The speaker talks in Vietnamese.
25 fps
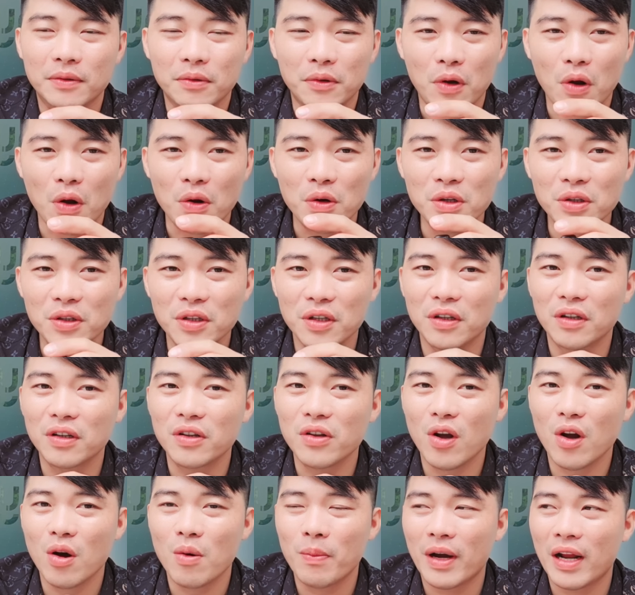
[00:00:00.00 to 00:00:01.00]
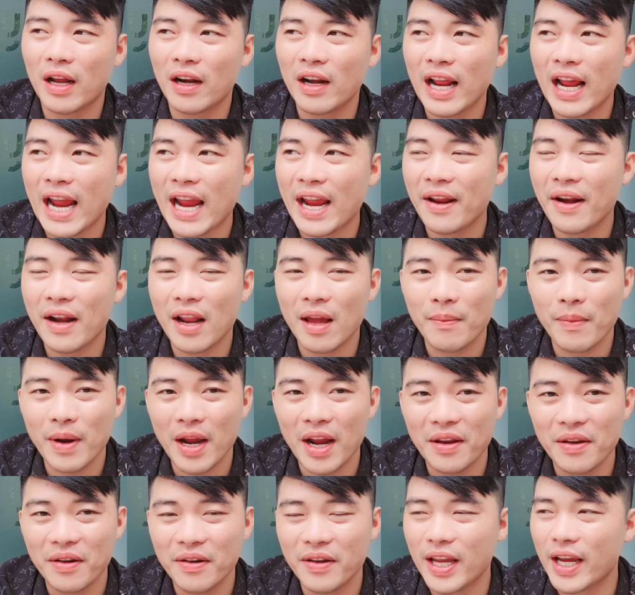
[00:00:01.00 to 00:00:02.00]
có nước rửa vô mà hai lại
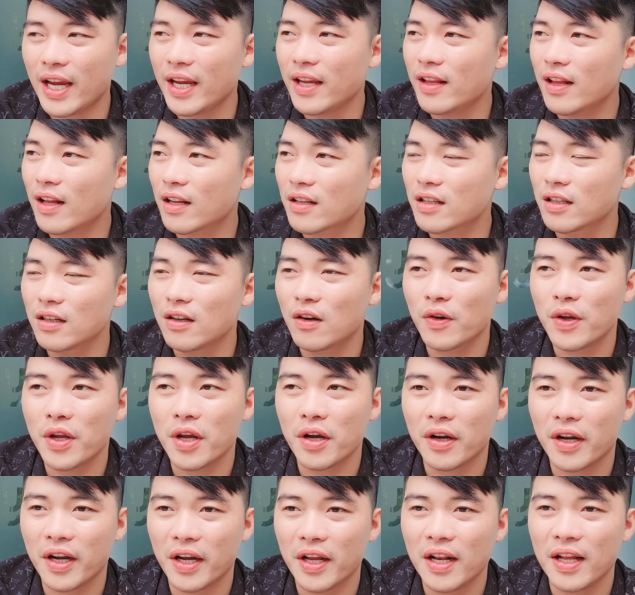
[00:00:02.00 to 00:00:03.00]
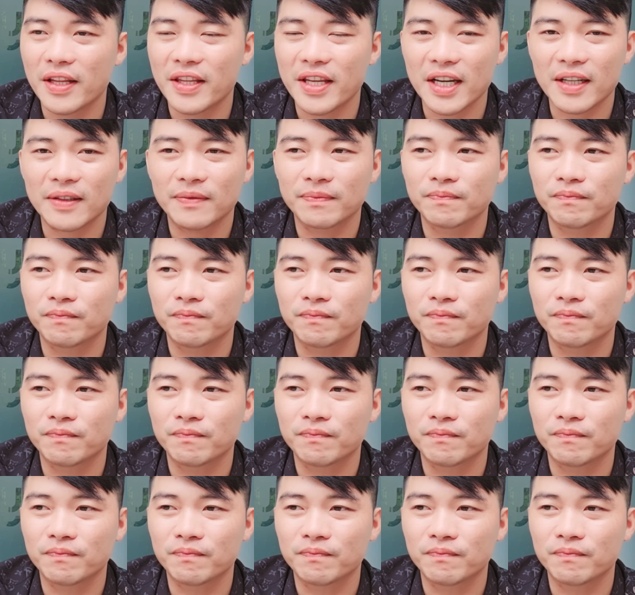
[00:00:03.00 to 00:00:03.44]
mê như vậy thật sự thôi nhân nghĩ là chắc